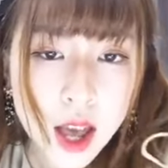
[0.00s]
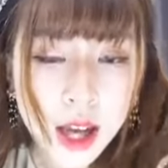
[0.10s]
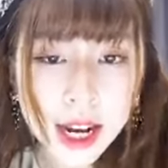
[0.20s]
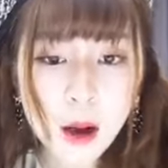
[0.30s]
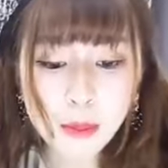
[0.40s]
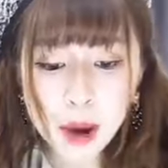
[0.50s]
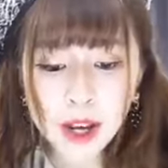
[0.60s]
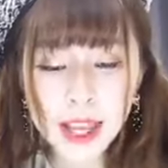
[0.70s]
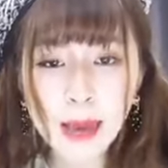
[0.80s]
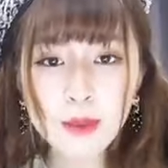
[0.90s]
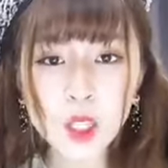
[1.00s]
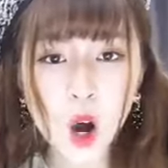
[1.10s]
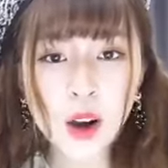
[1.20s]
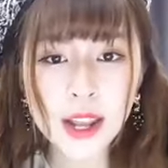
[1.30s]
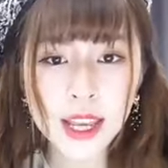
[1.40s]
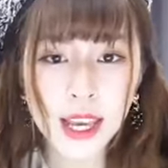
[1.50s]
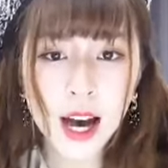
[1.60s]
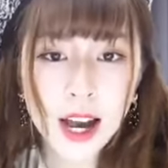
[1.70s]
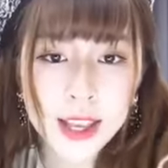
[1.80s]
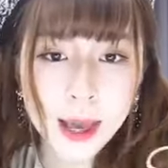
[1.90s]
Ngọc Minh cho em số đi chị
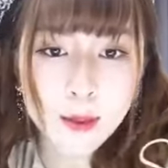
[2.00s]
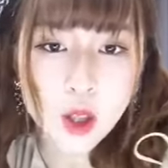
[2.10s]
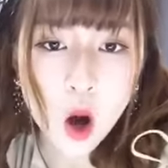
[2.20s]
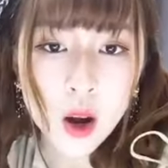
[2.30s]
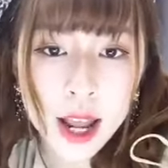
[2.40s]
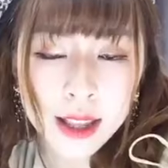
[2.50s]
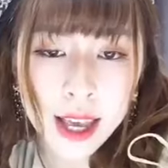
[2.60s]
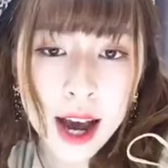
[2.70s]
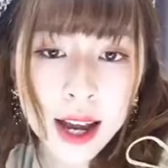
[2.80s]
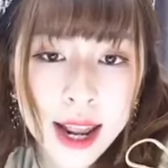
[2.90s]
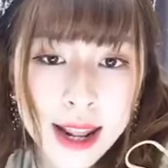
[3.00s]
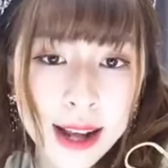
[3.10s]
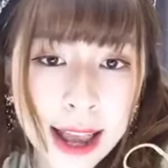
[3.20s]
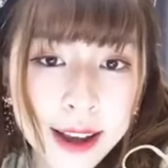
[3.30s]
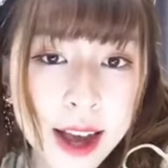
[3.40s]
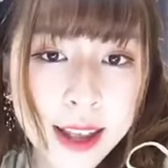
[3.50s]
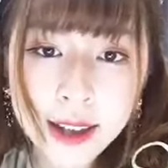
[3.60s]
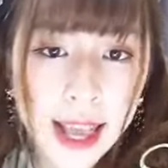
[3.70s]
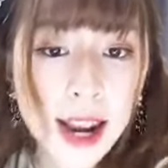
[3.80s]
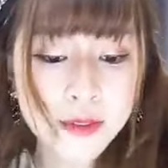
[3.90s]
ơi Cho em số nè chị ơi Cái này là cây cây chắc
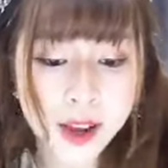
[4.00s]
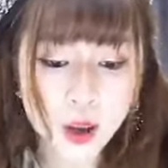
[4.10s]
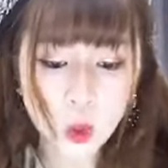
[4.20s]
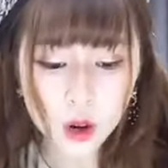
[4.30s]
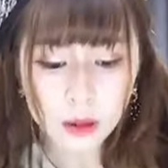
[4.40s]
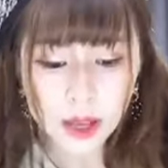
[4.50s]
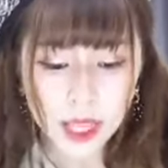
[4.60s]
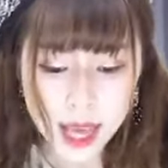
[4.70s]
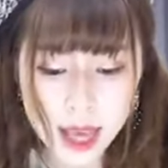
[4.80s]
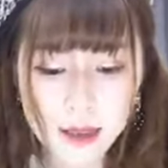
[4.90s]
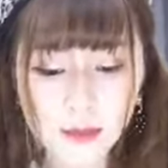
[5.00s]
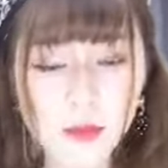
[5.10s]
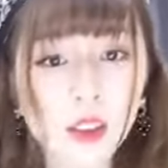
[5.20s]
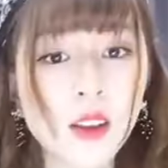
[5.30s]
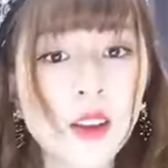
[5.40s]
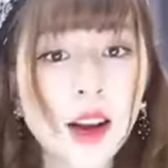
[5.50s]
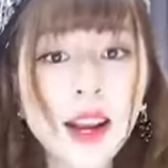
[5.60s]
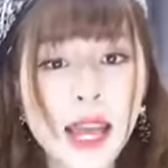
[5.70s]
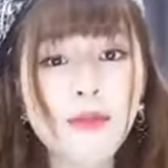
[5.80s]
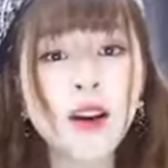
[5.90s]
chắn là phải ủi rồi mới chế cái
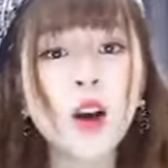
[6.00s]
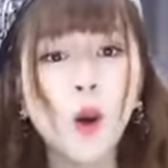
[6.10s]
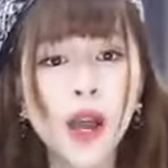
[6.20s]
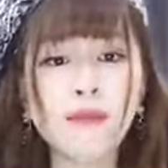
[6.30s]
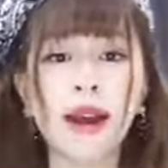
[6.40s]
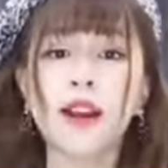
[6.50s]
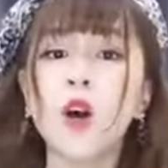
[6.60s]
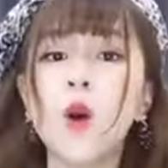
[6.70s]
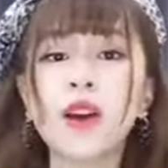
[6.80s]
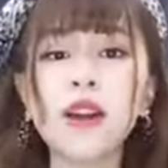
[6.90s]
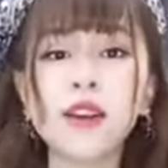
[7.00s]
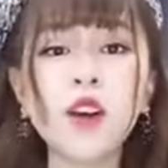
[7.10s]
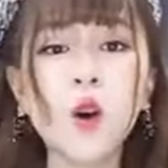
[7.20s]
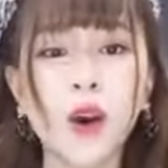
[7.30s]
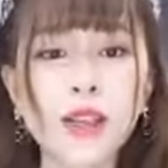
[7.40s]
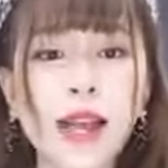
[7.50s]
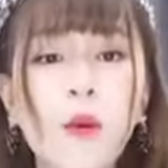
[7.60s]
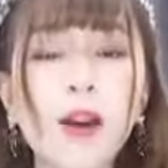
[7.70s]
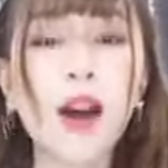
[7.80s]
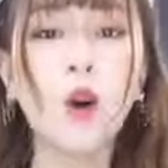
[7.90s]
này em chưa có ủi em mặc luôn đó chưa có ủi
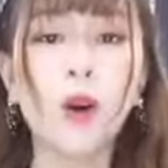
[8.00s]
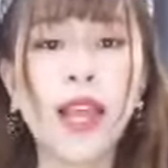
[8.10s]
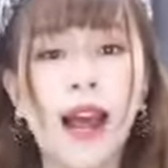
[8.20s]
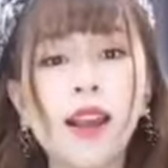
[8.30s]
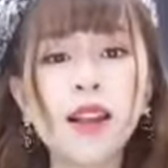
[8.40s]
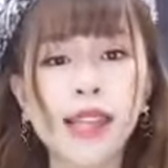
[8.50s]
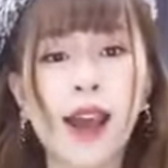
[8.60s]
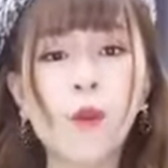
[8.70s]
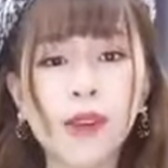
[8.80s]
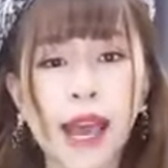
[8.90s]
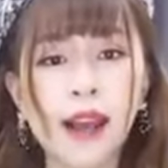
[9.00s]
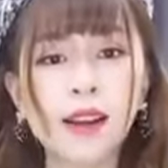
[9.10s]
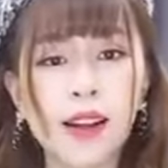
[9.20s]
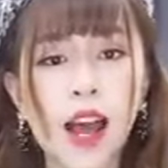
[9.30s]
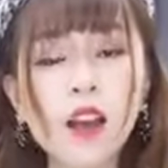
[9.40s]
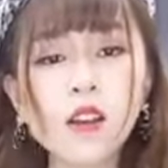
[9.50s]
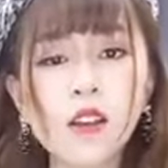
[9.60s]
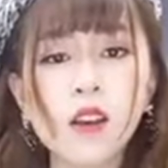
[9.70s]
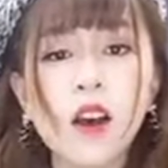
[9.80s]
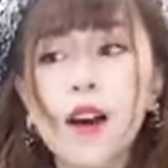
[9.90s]
xong ha ủi thẳng thì nó sẽ không nhăn đó
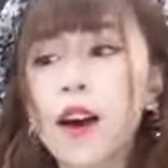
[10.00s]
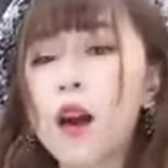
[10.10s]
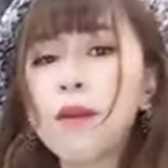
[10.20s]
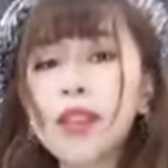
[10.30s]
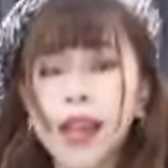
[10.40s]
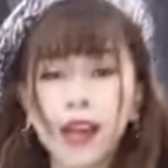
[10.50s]
còn mấy chị